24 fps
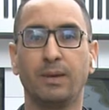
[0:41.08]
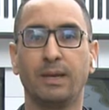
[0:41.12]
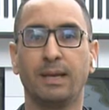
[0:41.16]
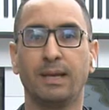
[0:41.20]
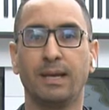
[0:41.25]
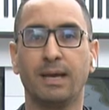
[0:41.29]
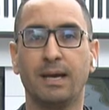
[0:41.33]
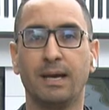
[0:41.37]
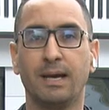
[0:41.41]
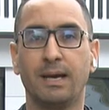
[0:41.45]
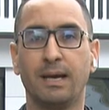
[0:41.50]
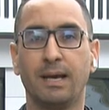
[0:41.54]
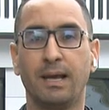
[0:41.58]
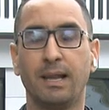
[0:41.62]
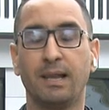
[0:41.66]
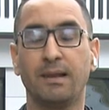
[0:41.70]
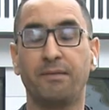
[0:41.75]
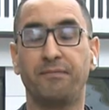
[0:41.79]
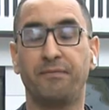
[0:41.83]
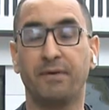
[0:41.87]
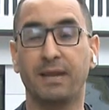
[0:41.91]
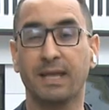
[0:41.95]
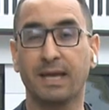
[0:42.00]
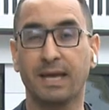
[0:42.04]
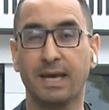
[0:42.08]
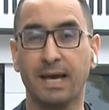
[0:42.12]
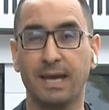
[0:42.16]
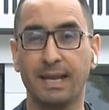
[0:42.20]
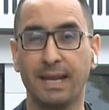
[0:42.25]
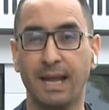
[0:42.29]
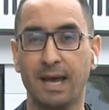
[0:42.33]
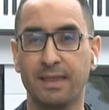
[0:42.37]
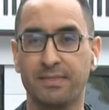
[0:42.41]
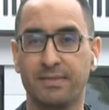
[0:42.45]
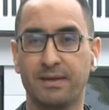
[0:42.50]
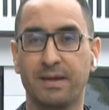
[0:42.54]
الله
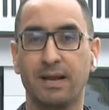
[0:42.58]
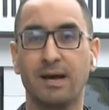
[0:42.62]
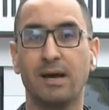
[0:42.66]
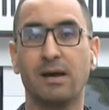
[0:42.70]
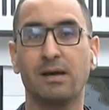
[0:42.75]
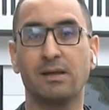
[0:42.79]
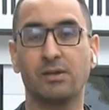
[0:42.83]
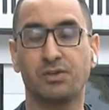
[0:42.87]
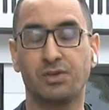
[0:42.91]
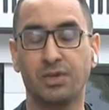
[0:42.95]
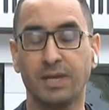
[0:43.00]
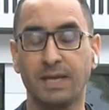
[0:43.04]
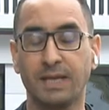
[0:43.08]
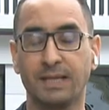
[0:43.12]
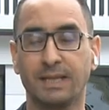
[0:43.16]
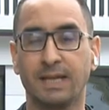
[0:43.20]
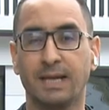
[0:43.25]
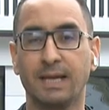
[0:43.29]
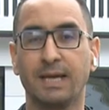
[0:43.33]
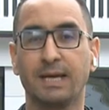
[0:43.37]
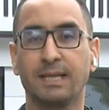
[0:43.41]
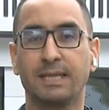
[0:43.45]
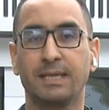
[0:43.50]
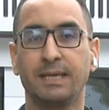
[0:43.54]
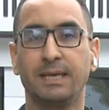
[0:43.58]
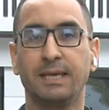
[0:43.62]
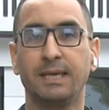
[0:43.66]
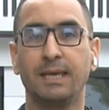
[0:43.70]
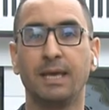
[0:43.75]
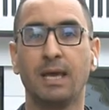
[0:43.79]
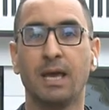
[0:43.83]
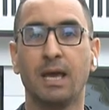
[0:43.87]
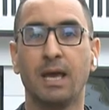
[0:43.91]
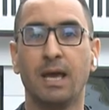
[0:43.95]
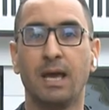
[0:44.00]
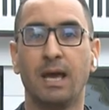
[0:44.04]
الفريقان حضرا جيدا لهذه
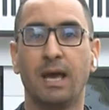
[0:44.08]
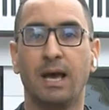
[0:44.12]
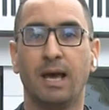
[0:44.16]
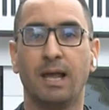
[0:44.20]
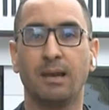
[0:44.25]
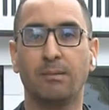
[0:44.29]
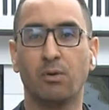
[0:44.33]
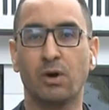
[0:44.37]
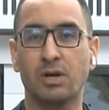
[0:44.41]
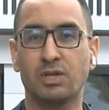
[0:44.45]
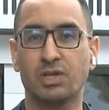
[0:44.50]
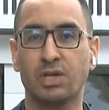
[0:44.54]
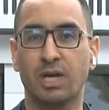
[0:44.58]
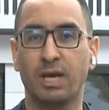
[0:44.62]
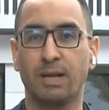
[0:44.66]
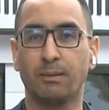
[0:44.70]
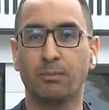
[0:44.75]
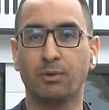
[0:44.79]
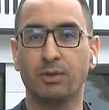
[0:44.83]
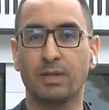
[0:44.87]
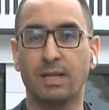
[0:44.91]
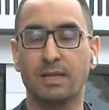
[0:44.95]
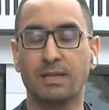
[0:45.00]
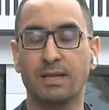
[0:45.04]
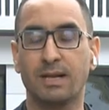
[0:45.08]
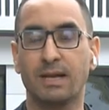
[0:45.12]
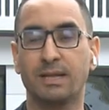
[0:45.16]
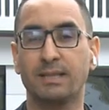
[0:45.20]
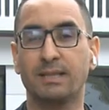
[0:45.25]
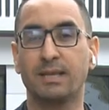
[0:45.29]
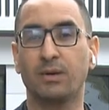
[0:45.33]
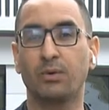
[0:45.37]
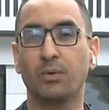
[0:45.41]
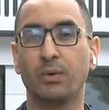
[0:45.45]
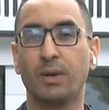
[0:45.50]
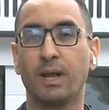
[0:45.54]
المواجهة المنتظرة أن
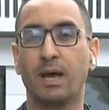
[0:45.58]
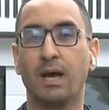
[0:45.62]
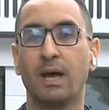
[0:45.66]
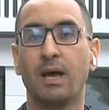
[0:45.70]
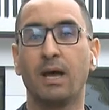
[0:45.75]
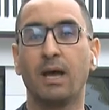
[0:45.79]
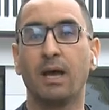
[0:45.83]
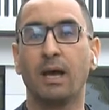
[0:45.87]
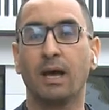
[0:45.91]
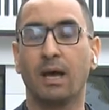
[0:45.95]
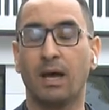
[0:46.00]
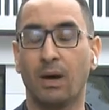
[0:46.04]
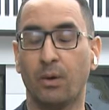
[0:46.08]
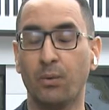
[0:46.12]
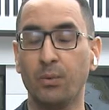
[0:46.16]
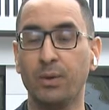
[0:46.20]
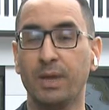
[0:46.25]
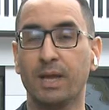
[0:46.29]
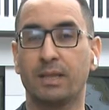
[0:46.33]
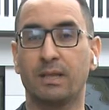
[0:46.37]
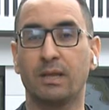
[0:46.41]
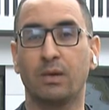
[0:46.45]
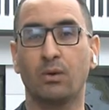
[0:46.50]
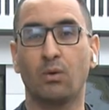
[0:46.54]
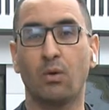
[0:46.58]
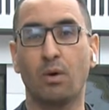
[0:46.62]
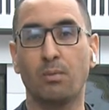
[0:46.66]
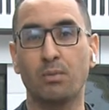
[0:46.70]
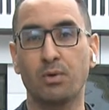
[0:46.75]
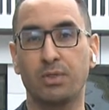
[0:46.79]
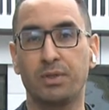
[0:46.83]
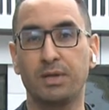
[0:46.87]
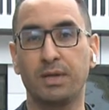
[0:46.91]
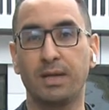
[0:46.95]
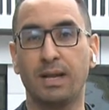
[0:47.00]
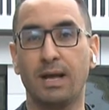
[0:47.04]
تكون قوية
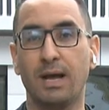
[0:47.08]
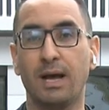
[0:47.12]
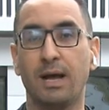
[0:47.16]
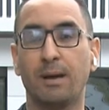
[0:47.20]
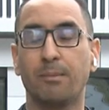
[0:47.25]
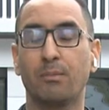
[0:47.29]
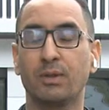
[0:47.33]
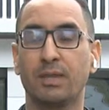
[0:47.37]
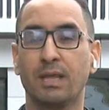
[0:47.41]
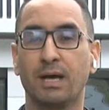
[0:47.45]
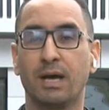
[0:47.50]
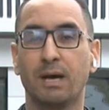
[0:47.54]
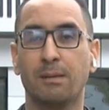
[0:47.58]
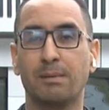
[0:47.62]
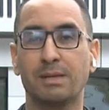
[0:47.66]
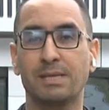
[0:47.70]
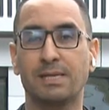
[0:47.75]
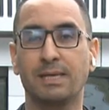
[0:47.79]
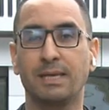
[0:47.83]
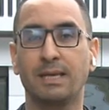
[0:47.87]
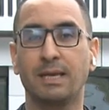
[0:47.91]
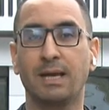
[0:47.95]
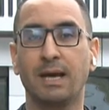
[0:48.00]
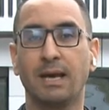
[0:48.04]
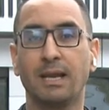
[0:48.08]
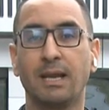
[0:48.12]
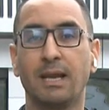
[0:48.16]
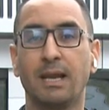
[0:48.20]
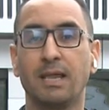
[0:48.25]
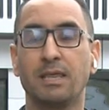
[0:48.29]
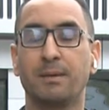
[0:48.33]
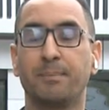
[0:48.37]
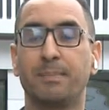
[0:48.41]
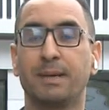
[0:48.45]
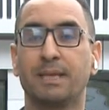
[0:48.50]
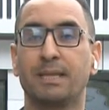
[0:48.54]
ومثيرة منتخب السنغال
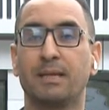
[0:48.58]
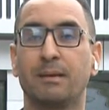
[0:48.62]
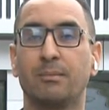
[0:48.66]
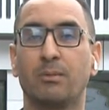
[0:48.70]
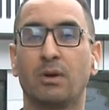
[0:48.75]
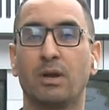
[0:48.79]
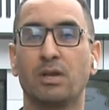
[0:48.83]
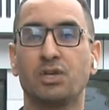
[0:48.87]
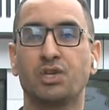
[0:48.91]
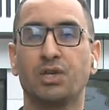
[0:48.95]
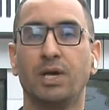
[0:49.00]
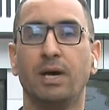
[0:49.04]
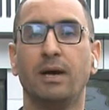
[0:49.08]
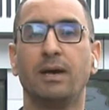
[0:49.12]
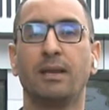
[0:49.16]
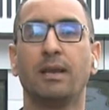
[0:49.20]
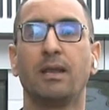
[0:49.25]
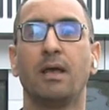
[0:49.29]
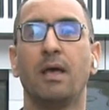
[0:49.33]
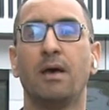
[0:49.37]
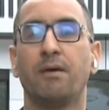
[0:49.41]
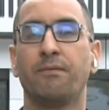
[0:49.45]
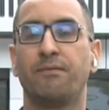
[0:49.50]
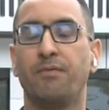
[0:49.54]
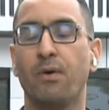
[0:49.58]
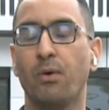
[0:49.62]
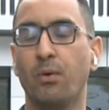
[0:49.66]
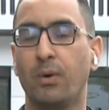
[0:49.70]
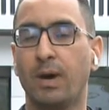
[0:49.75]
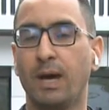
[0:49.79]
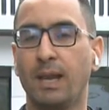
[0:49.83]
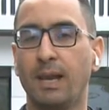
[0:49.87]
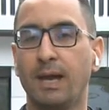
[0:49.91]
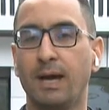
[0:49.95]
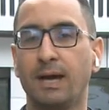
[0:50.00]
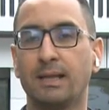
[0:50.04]
الذي بات مرشحا
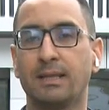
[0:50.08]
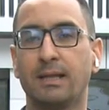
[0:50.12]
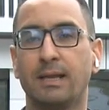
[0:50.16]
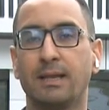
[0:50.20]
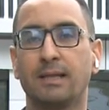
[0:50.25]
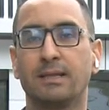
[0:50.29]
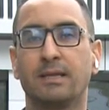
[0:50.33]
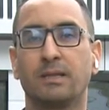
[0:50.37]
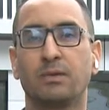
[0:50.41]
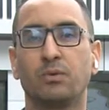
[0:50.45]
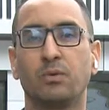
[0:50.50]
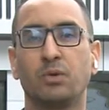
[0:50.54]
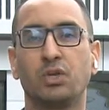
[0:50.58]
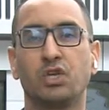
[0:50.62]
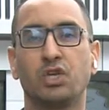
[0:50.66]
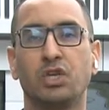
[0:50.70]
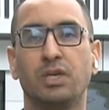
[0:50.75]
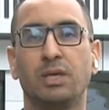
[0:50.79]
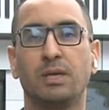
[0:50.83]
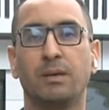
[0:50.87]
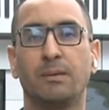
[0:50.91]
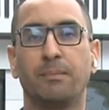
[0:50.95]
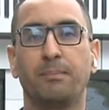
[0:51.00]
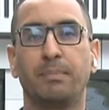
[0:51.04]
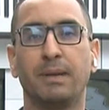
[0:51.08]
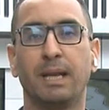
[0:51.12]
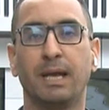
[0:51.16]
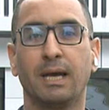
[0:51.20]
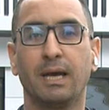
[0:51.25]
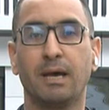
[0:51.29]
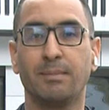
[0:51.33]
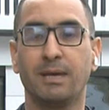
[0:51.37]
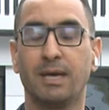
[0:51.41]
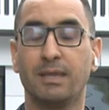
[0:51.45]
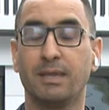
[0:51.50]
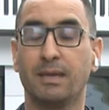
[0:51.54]
فوق العادة للتتويج
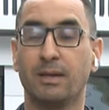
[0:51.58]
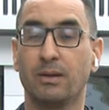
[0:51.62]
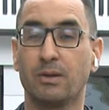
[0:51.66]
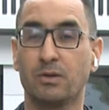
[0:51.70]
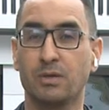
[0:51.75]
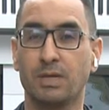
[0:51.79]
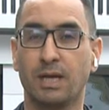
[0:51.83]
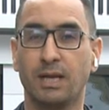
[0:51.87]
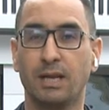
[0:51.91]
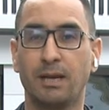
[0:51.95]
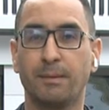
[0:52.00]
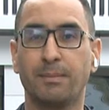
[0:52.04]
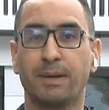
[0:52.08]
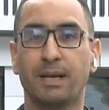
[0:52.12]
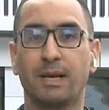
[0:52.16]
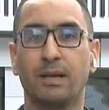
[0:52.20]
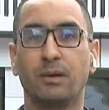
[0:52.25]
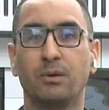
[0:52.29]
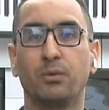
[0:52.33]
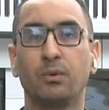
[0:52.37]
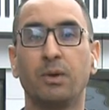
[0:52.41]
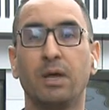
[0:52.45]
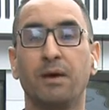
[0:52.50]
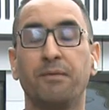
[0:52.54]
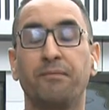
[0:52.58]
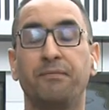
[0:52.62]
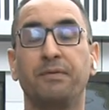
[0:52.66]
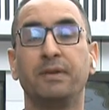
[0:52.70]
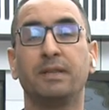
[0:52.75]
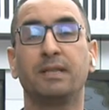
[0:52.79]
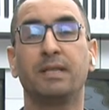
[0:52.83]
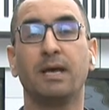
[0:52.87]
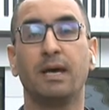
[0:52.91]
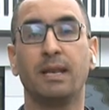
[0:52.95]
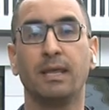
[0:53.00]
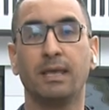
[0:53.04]
بلقب هذه النسخة للمرة الأولى في
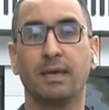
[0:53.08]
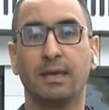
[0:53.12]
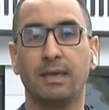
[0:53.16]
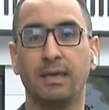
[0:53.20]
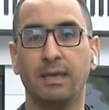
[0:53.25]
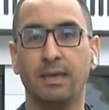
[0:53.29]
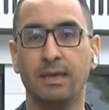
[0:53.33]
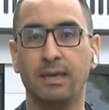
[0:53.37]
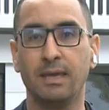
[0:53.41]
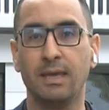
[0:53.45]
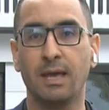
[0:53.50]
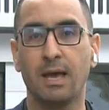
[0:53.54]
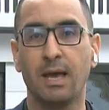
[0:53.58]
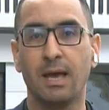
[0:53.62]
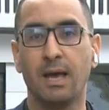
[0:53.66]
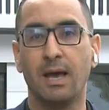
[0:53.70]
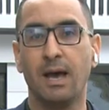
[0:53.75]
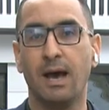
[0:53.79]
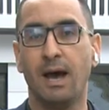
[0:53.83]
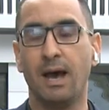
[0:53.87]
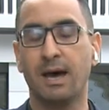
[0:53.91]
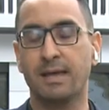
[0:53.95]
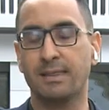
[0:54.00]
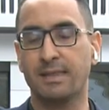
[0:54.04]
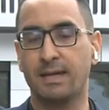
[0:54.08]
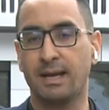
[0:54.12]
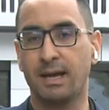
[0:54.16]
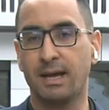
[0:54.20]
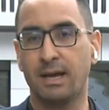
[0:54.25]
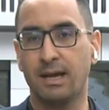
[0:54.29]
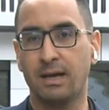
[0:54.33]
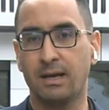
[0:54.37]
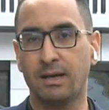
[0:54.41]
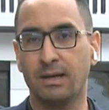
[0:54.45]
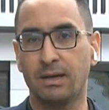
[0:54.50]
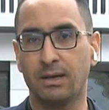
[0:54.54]
تاريخه حضر
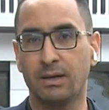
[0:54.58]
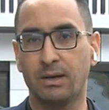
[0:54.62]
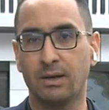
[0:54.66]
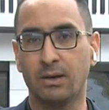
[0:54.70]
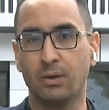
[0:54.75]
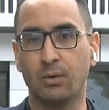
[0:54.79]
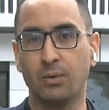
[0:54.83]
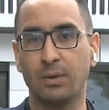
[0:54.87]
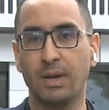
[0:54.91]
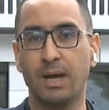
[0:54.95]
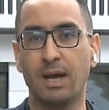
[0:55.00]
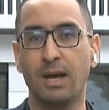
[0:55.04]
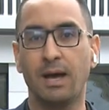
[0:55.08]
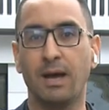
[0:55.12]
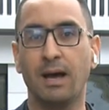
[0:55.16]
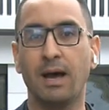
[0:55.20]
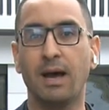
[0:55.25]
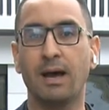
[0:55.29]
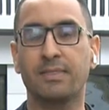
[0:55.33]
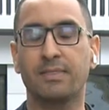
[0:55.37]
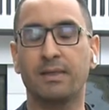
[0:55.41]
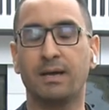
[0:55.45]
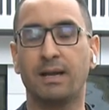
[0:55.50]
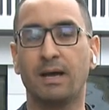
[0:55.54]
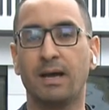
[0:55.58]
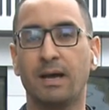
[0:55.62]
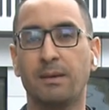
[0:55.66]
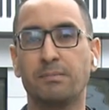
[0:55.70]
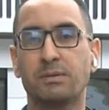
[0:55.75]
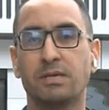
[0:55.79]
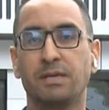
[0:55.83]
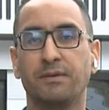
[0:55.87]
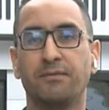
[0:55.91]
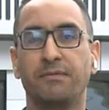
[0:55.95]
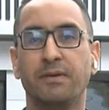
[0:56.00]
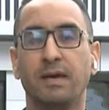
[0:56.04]
آه، هنا حضر
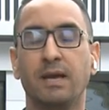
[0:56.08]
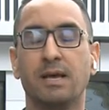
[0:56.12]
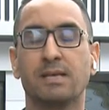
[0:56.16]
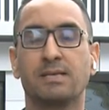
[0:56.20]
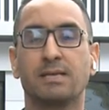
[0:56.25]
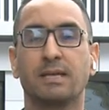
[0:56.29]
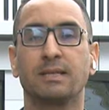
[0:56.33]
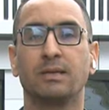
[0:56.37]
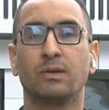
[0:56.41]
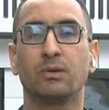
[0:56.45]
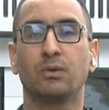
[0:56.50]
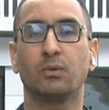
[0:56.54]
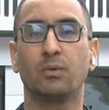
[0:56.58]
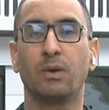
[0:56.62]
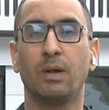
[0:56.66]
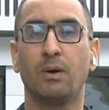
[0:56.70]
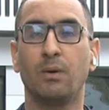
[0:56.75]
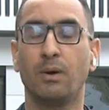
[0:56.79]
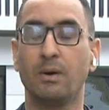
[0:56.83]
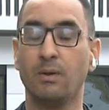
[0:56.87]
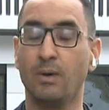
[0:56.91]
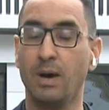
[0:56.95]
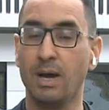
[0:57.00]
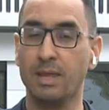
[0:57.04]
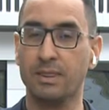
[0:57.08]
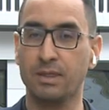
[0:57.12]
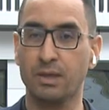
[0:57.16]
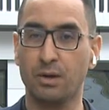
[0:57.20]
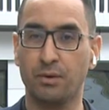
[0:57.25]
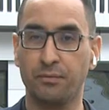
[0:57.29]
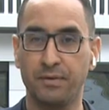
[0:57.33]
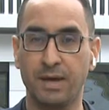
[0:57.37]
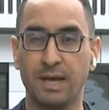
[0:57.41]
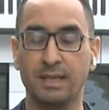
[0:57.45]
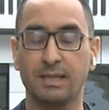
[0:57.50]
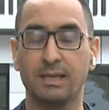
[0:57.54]
أمس في حصة أولى
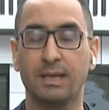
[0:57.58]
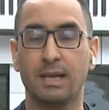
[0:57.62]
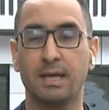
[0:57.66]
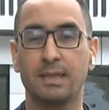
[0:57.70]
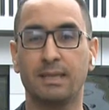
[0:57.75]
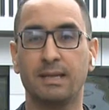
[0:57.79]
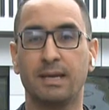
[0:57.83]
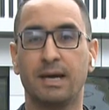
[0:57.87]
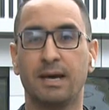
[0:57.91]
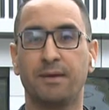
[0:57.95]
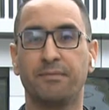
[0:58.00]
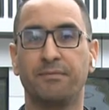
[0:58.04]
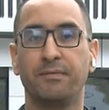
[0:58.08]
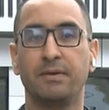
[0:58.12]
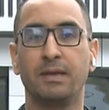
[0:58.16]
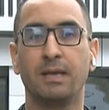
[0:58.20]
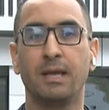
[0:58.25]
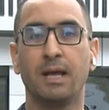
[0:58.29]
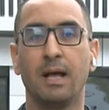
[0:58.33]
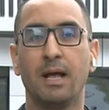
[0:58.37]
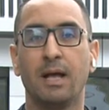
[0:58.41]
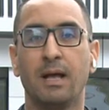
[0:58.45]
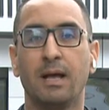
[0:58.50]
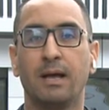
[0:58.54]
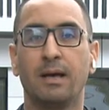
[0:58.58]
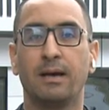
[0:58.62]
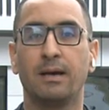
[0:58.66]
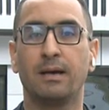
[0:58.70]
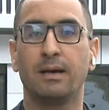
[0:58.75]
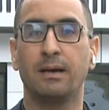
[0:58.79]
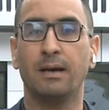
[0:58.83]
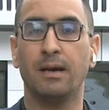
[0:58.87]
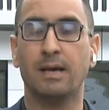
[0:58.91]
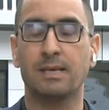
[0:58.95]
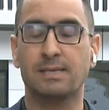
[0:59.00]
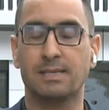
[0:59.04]
ويحضر في هذه الأثناء في
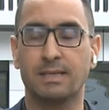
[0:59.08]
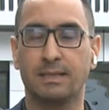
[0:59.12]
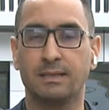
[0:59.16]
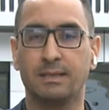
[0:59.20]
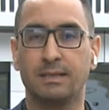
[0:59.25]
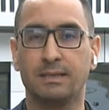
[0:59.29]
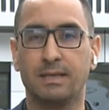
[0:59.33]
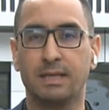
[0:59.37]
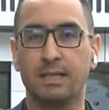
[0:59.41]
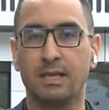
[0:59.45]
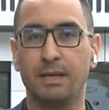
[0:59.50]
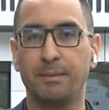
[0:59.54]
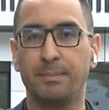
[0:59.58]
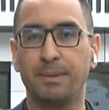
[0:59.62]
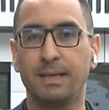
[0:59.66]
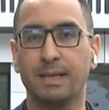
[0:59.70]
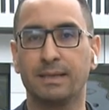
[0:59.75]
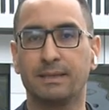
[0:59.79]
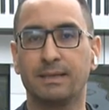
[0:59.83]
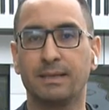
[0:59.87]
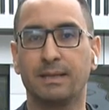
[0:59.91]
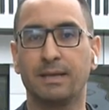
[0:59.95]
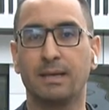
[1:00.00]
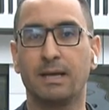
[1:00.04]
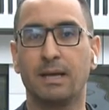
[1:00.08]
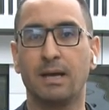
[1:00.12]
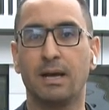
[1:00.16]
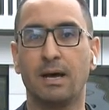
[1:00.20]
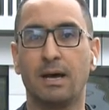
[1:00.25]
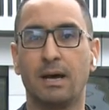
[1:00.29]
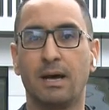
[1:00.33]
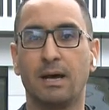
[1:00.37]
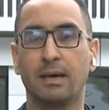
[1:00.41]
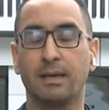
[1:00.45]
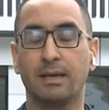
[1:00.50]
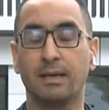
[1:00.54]
آه، حصة تدريبية
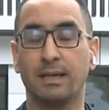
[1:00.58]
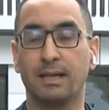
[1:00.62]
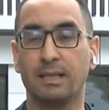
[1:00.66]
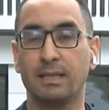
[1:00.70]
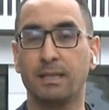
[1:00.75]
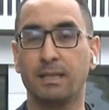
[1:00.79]
أخيرة